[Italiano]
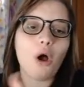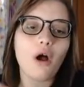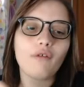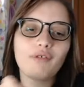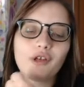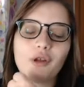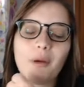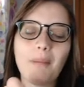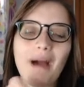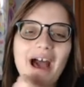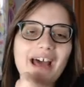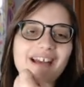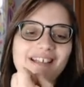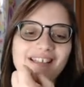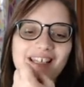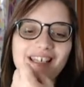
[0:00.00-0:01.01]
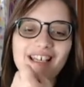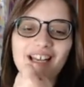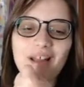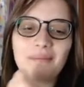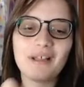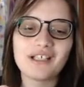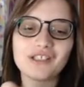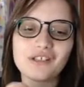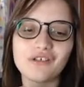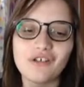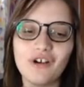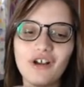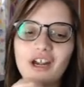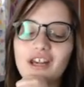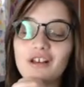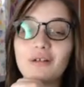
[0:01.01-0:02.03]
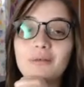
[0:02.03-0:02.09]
fanno parte della mia storia, di come ho